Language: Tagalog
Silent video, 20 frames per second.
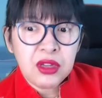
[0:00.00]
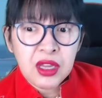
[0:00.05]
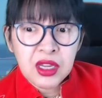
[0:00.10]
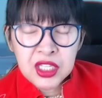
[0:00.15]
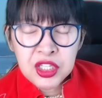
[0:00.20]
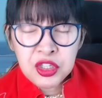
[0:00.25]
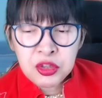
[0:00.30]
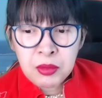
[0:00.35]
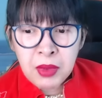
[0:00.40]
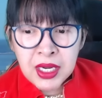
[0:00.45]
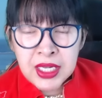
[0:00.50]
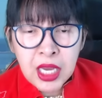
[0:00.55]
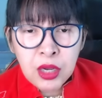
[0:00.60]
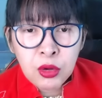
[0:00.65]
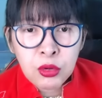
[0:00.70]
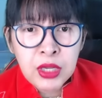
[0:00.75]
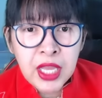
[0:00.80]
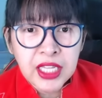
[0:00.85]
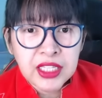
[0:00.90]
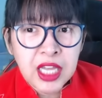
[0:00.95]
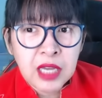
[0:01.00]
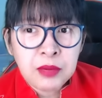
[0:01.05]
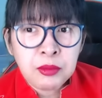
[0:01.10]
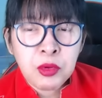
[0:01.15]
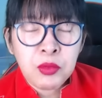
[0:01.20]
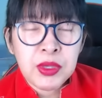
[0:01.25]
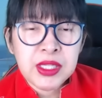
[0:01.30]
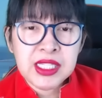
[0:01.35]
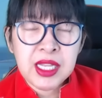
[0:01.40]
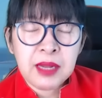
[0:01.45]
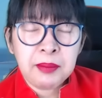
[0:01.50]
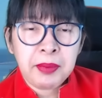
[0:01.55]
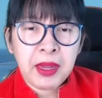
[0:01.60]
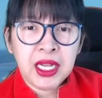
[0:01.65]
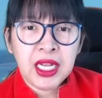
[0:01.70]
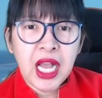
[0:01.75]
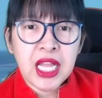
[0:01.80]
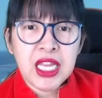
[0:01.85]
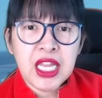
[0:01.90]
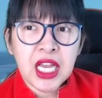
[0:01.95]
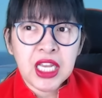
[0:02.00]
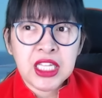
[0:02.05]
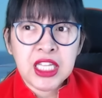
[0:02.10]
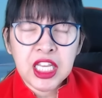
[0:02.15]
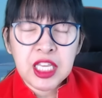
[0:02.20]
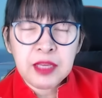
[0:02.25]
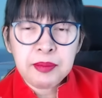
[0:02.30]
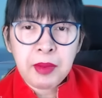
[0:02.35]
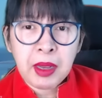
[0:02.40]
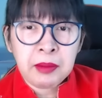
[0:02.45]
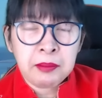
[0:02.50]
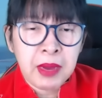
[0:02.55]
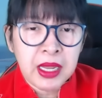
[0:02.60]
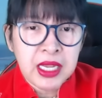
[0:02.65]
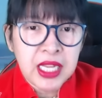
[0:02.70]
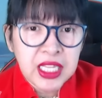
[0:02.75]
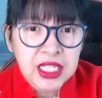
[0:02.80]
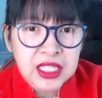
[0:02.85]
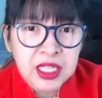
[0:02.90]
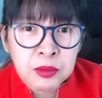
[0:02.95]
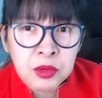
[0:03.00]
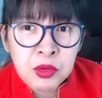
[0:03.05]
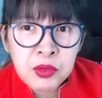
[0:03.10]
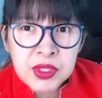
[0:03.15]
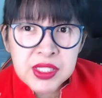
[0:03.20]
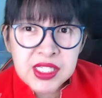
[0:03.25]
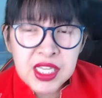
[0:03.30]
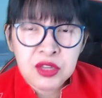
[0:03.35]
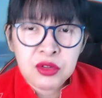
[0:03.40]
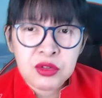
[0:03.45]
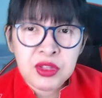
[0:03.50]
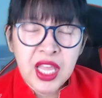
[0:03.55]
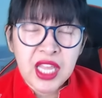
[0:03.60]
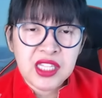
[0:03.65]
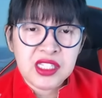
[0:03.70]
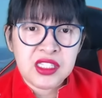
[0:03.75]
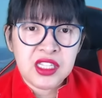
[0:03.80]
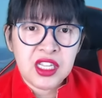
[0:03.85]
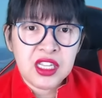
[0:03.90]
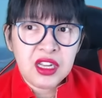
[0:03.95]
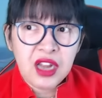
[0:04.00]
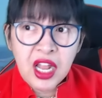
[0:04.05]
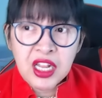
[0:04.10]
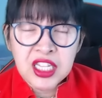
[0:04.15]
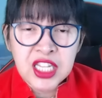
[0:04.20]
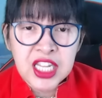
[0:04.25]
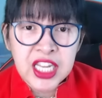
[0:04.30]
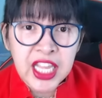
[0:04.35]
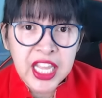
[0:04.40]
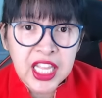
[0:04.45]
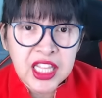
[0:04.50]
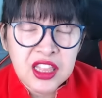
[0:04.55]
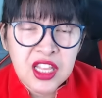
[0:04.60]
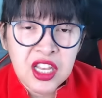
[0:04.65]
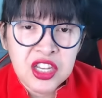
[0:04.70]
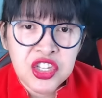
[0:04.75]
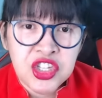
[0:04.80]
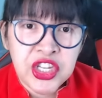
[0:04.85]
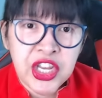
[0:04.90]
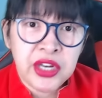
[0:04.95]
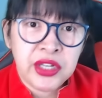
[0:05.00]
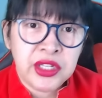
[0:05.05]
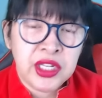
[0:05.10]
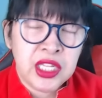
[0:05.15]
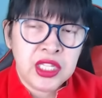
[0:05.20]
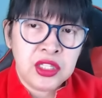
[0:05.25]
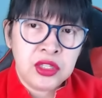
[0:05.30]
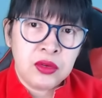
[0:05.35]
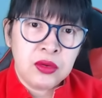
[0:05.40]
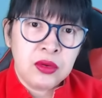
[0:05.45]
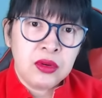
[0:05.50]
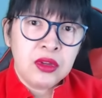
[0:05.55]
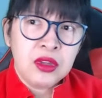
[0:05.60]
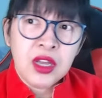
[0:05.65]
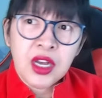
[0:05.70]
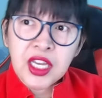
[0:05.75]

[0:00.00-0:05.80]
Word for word: ang inyong mga nakolektang buwis ng pagkalaki-laki pagbalik ng buwis sa inyo next year, ang liit ng share ninyo.